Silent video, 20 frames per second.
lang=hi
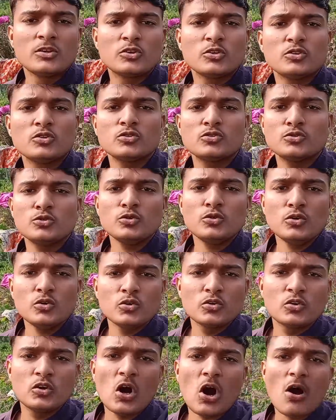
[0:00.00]
तो दोस्तों
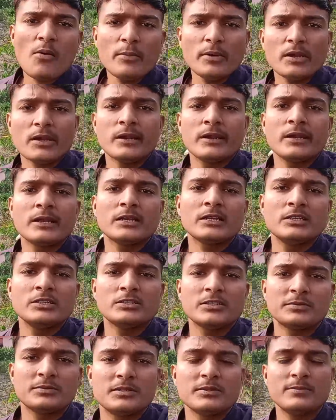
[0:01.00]
गांव में रहने की
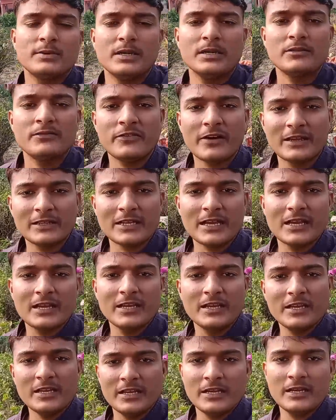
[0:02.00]
सबसे बड़ी फ़ायदा
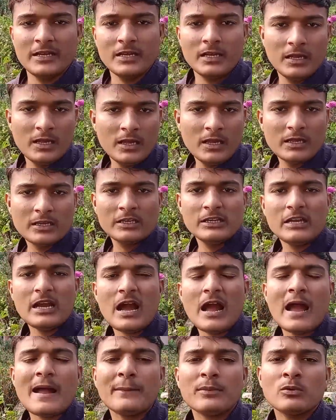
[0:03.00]
ये है कि
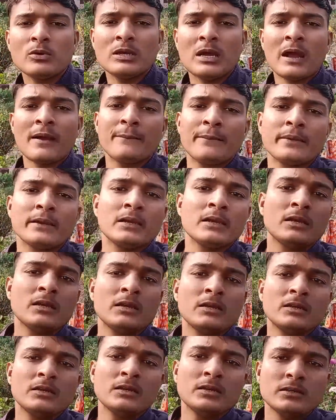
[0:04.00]
आपको यहाँ पे
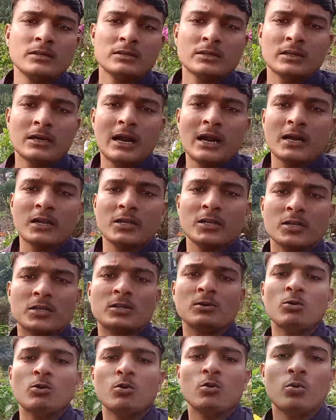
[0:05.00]
खाने
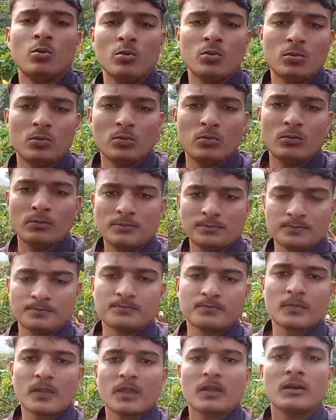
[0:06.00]
को
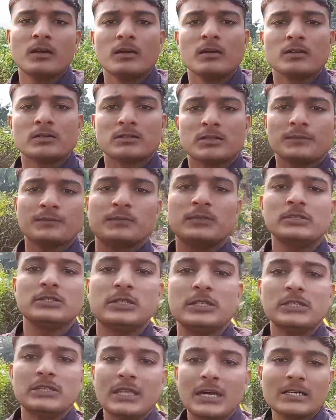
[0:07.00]
सब
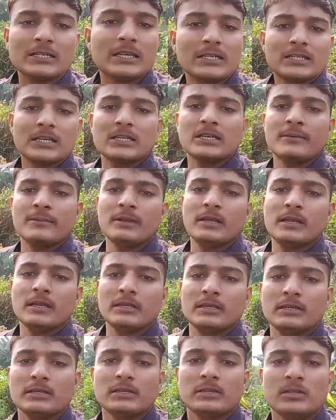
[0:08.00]
चीज़ें ताज़ा ताज़ा
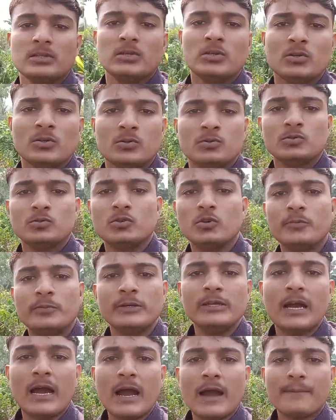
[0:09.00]
मिलेंगी जो
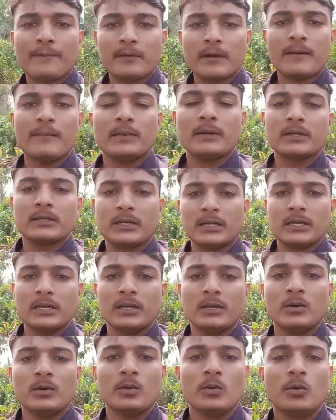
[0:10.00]
भी आपका मन करे
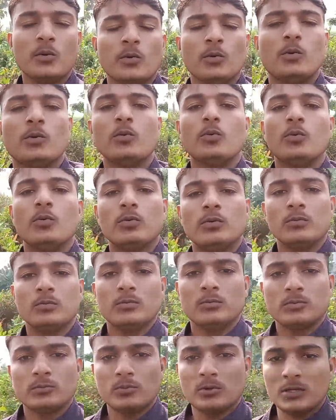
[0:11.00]
वो
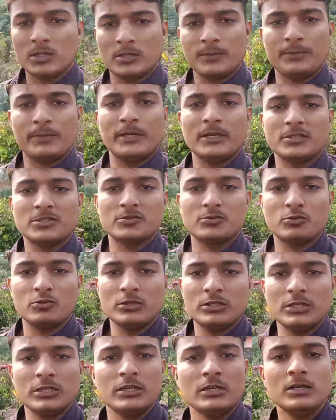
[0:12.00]
तुरंत पेड़ से
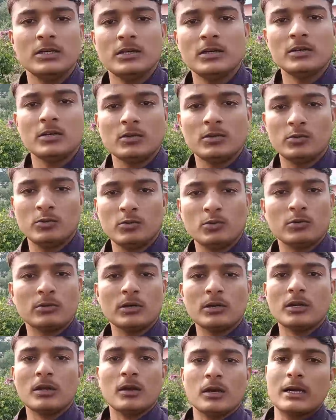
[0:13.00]
तोड़िए
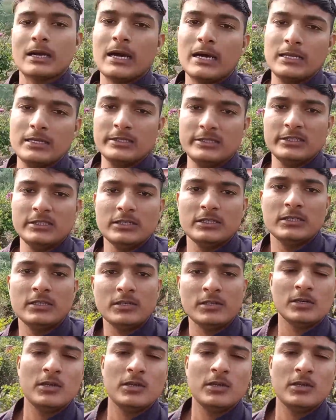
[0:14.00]
धोकर खा लीजिए